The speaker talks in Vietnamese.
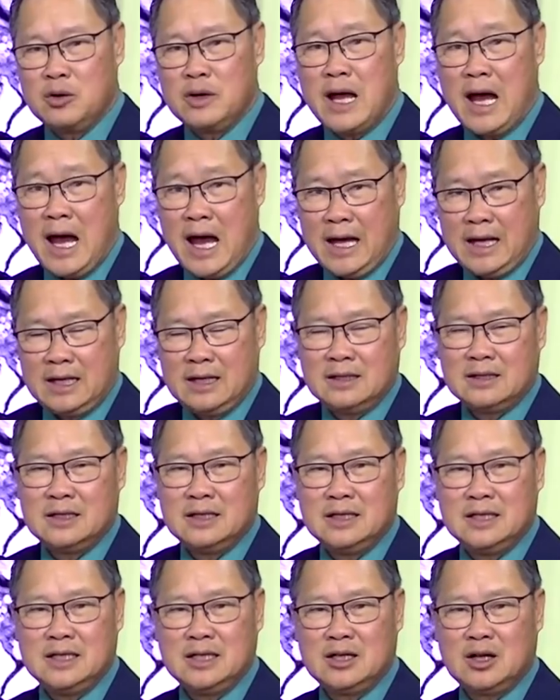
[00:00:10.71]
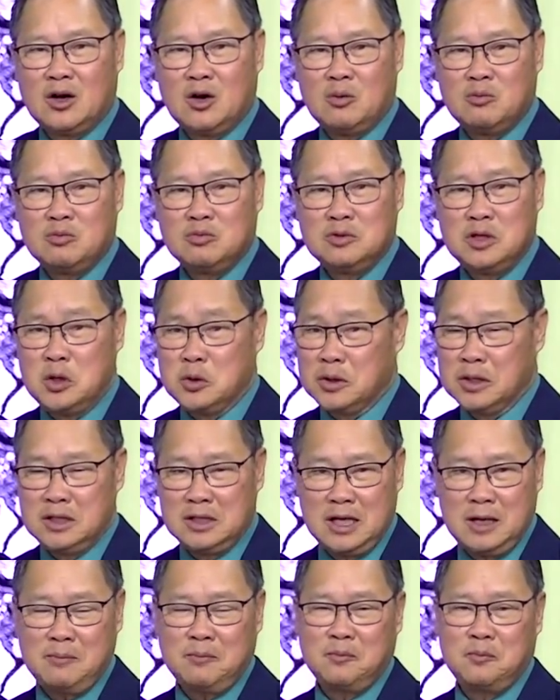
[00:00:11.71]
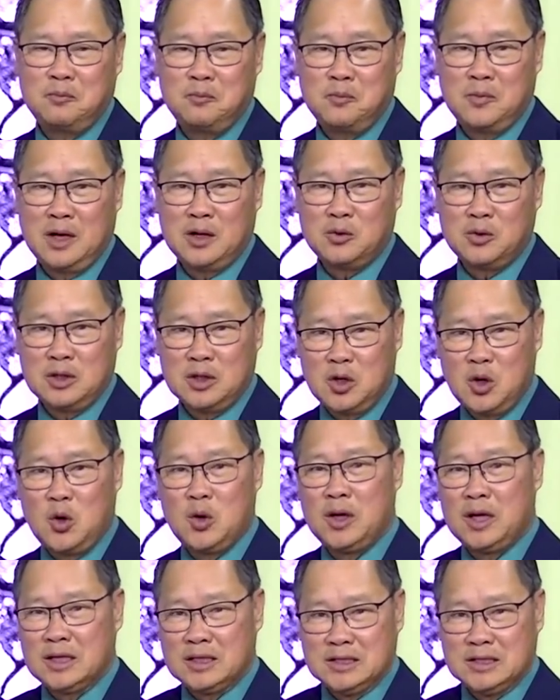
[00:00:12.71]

của đài đó thì nó cũng nhiều thứ lắm mà anh Nguyên Khôi là